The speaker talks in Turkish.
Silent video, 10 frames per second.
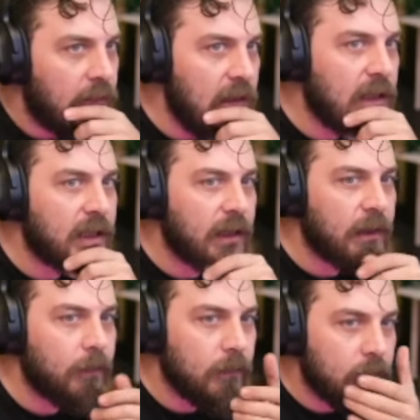İlk
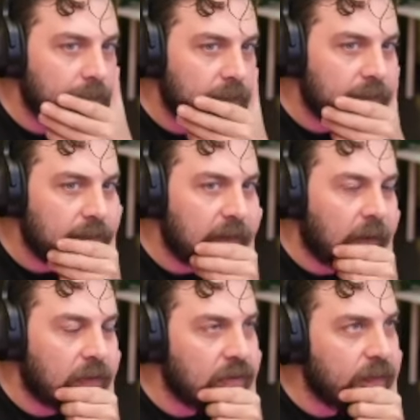yayınım
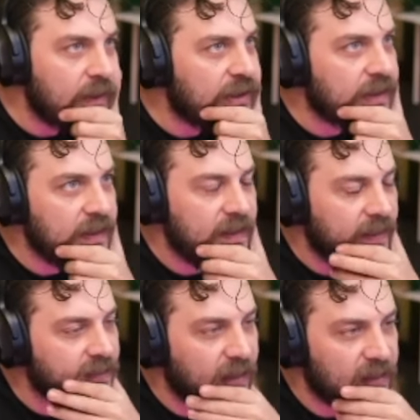35 ya da
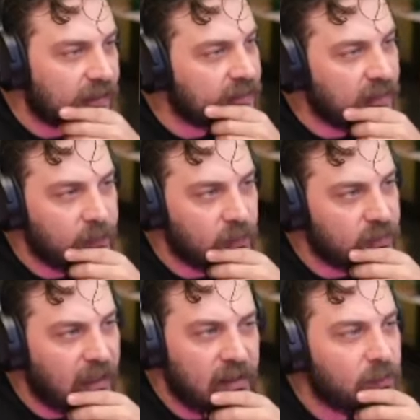80 de
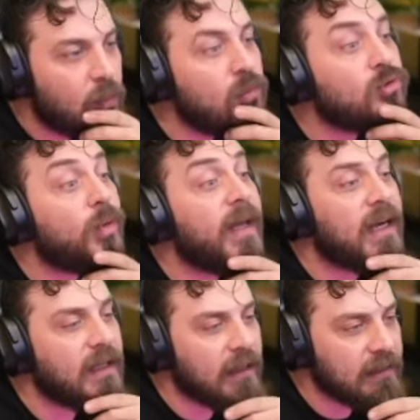hatırlamıyoruz. Yani onu
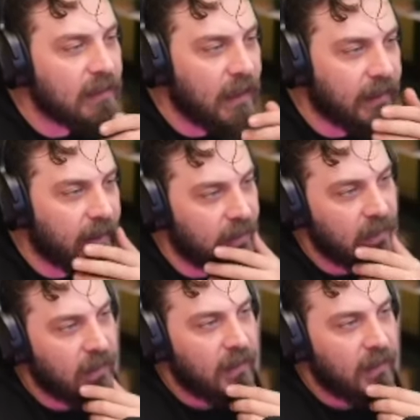Sümeyralar hatırlar ya.